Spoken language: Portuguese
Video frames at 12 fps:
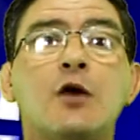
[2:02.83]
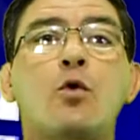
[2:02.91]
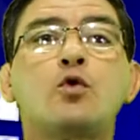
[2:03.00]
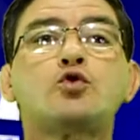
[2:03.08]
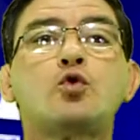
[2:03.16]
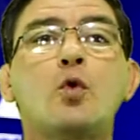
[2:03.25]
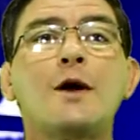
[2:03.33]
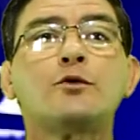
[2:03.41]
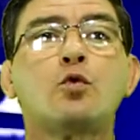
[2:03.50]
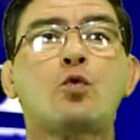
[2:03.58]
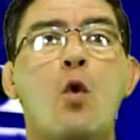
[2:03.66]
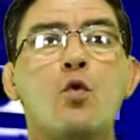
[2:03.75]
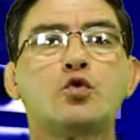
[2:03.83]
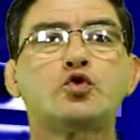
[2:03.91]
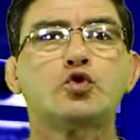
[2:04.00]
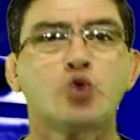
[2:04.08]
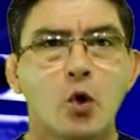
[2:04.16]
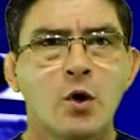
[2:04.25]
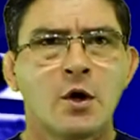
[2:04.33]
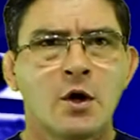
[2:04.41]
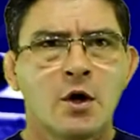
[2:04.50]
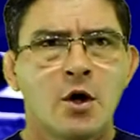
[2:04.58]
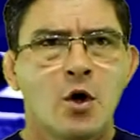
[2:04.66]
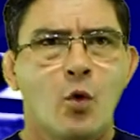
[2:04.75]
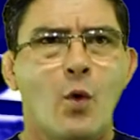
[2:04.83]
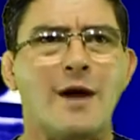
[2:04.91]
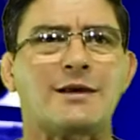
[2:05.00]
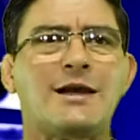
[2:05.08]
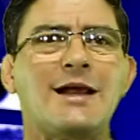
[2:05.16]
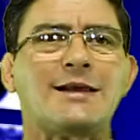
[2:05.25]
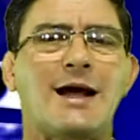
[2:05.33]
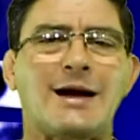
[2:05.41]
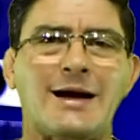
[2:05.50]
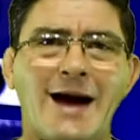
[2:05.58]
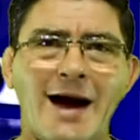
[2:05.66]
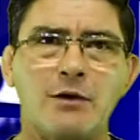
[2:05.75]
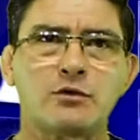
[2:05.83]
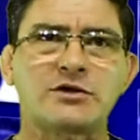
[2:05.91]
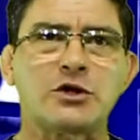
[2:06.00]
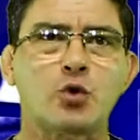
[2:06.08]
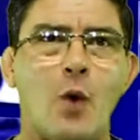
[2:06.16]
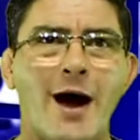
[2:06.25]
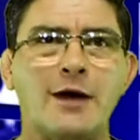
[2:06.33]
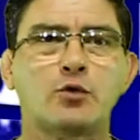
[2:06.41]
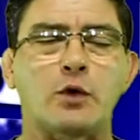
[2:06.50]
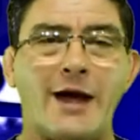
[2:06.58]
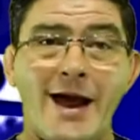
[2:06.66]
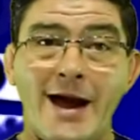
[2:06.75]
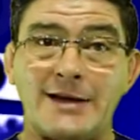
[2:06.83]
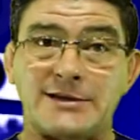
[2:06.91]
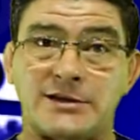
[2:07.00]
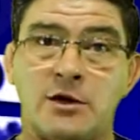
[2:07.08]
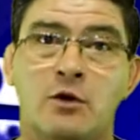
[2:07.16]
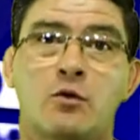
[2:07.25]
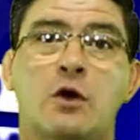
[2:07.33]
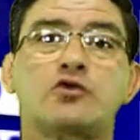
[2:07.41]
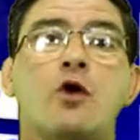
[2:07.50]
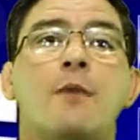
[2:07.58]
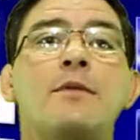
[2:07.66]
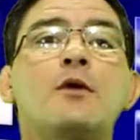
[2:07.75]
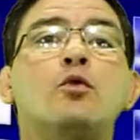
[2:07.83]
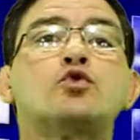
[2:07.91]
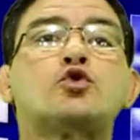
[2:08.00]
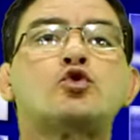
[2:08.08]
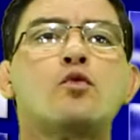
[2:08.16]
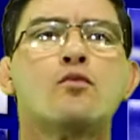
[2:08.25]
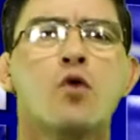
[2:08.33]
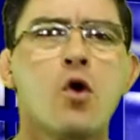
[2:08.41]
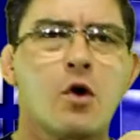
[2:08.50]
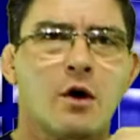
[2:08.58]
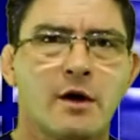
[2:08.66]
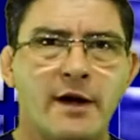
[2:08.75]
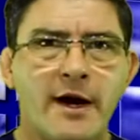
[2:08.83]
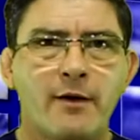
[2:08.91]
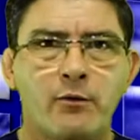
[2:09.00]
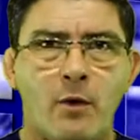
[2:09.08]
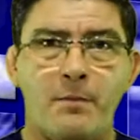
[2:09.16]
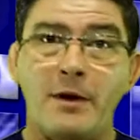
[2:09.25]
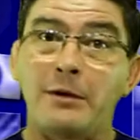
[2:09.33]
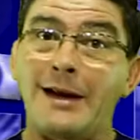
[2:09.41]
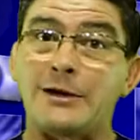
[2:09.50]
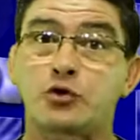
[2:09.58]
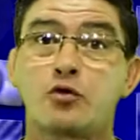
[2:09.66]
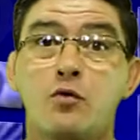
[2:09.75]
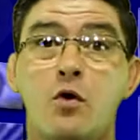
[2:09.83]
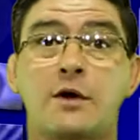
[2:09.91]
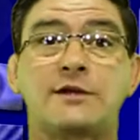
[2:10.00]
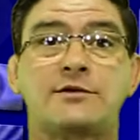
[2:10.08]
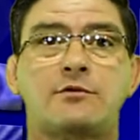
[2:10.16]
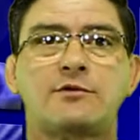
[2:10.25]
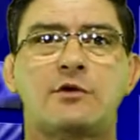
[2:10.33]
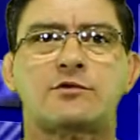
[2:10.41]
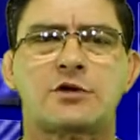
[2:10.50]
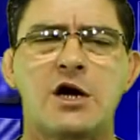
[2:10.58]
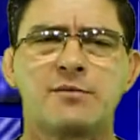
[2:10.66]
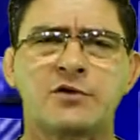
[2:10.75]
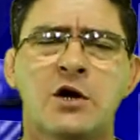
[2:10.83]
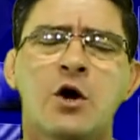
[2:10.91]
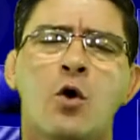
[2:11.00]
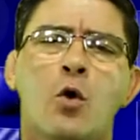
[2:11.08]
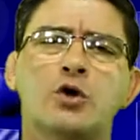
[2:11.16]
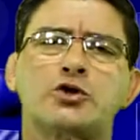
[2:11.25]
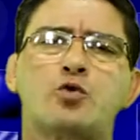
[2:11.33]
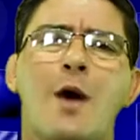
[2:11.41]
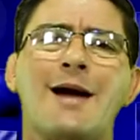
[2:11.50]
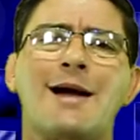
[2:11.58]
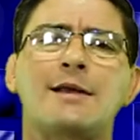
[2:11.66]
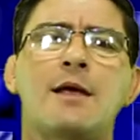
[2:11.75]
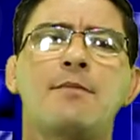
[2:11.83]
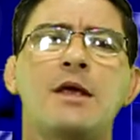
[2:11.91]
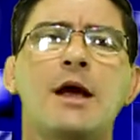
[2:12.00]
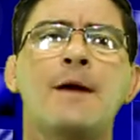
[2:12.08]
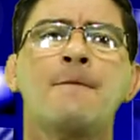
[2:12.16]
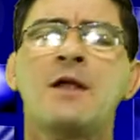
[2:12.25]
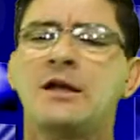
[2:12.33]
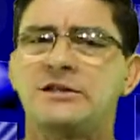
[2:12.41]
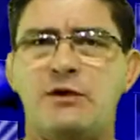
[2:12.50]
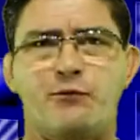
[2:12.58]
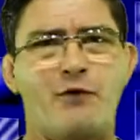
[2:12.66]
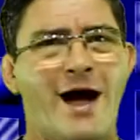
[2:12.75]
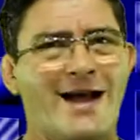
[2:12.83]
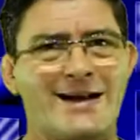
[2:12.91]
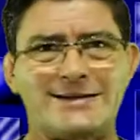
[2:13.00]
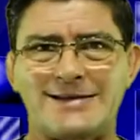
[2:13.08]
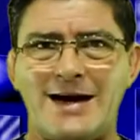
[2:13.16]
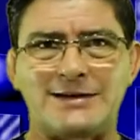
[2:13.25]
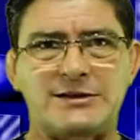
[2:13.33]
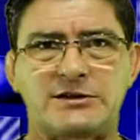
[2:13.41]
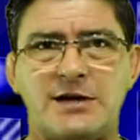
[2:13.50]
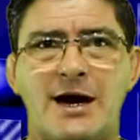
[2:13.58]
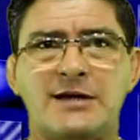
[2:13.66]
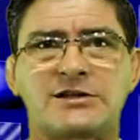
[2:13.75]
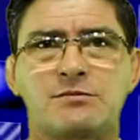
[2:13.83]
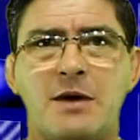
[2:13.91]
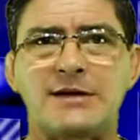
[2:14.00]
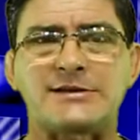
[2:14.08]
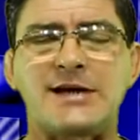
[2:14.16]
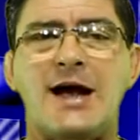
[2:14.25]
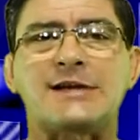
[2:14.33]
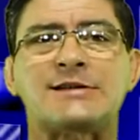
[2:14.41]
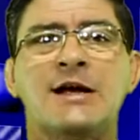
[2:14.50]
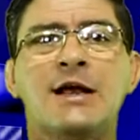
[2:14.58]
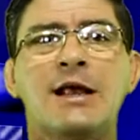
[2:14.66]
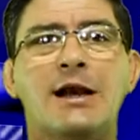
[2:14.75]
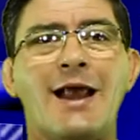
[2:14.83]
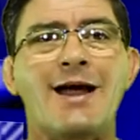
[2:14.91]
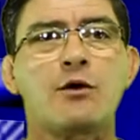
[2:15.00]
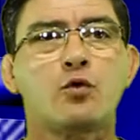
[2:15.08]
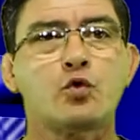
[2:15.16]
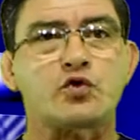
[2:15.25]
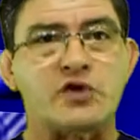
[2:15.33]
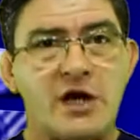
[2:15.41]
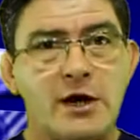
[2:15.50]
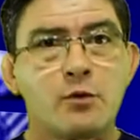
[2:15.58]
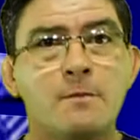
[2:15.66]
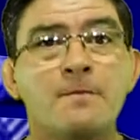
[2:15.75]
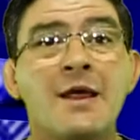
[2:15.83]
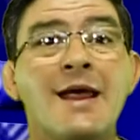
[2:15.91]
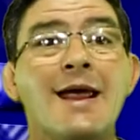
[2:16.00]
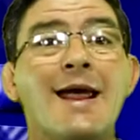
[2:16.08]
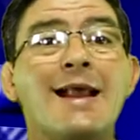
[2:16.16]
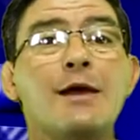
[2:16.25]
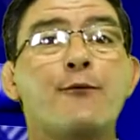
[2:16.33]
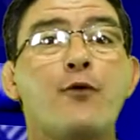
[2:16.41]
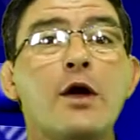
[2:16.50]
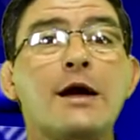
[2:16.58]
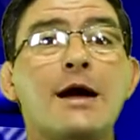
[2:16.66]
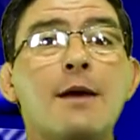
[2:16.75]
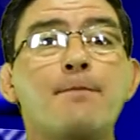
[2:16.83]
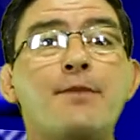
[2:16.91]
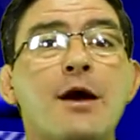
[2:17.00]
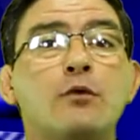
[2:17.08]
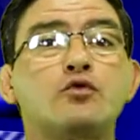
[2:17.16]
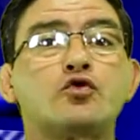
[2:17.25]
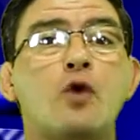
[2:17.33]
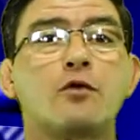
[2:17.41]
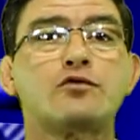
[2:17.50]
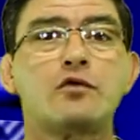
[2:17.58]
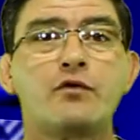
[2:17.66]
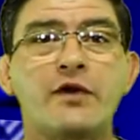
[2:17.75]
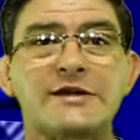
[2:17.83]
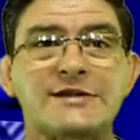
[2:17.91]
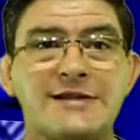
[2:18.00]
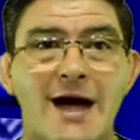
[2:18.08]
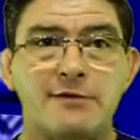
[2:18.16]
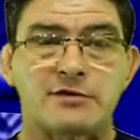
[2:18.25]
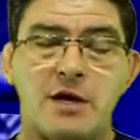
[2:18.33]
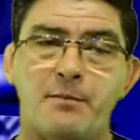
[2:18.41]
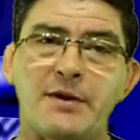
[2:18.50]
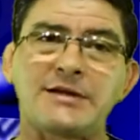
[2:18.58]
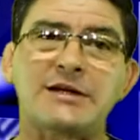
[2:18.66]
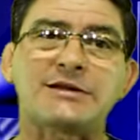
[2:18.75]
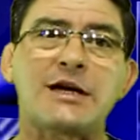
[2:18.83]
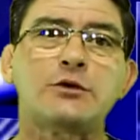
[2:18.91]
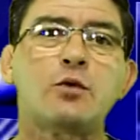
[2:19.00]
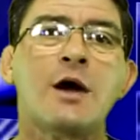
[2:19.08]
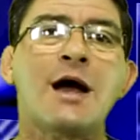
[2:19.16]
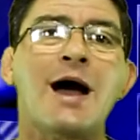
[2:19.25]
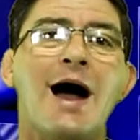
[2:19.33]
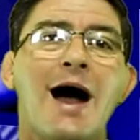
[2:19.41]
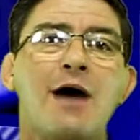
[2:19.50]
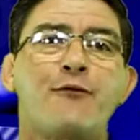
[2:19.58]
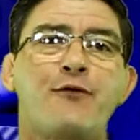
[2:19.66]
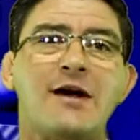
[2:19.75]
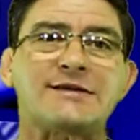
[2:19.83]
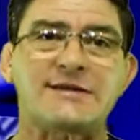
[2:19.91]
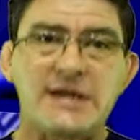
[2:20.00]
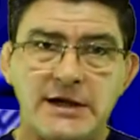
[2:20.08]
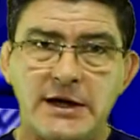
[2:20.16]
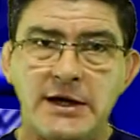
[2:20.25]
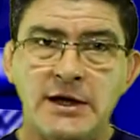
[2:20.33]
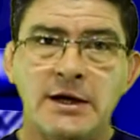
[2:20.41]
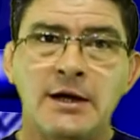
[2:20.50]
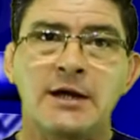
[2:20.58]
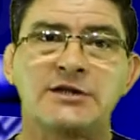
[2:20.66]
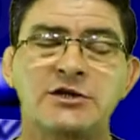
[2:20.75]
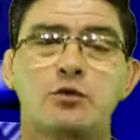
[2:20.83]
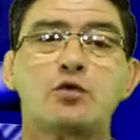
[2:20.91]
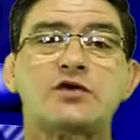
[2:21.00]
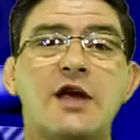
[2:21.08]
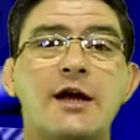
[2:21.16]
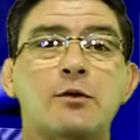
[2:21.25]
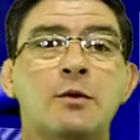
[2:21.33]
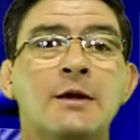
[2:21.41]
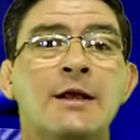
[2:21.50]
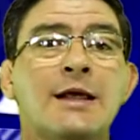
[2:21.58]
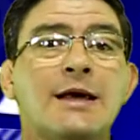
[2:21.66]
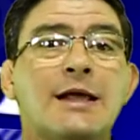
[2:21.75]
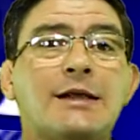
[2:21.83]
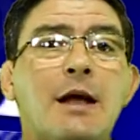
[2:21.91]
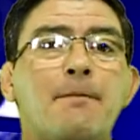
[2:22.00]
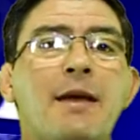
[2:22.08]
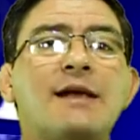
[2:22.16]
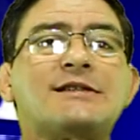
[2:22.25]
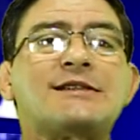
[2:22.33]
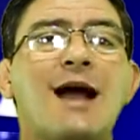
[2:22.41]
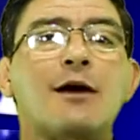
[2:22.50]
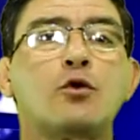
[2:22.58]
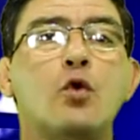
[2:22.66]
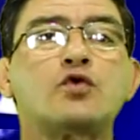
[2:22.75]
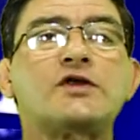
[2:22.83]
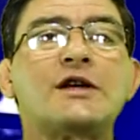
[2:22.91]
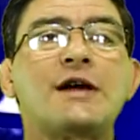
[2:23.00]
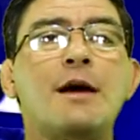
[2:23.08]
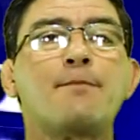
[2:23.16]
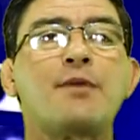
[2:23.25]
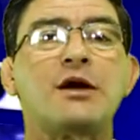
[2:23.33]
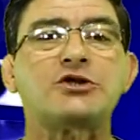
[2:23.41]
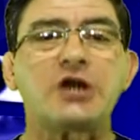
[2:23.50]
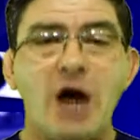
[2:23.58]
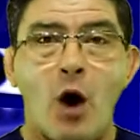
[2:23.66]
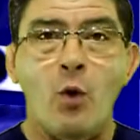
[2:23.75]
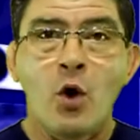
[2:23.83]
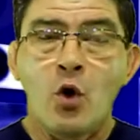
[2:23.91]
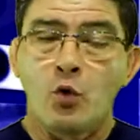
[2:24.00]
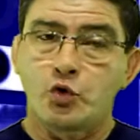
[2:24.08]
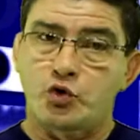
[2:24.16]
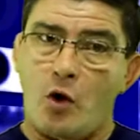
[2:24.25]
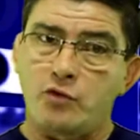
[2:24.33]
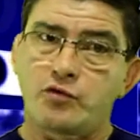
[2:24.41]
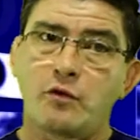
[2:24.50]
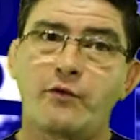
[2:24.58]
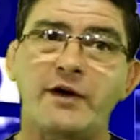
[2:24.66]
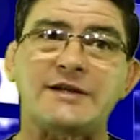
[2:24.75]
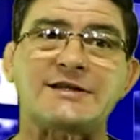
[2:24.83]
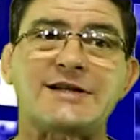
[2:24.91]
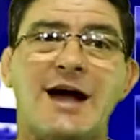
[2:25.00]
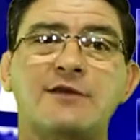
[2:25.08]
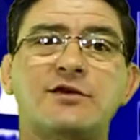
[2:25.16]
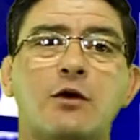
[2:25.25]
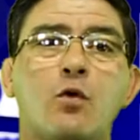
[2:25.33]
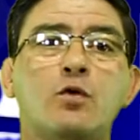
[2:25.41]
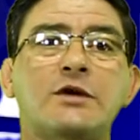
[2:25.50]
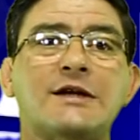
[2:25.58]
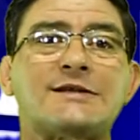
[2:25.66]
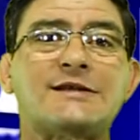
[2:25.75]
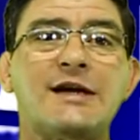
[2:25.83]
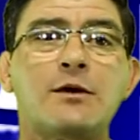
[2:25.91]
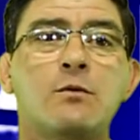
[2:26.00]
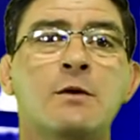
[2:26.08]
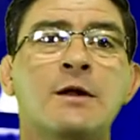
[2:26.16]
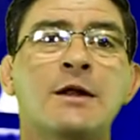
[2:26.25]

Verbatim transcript: continuando com o judô, o atleta Carlos Eduardo Guedes, nosso amigo Sumô, né? o apelido dele é Sumô, que é São José dos Campos, hoje com a academia de várias artes, artes marciais lá em Cruzeiro, ele foi campeão dos Jogos Universitários, representando a FACIC de Cruzeiro, que também sagrou-se campeão geral. Os Jogos Universitários aconteceram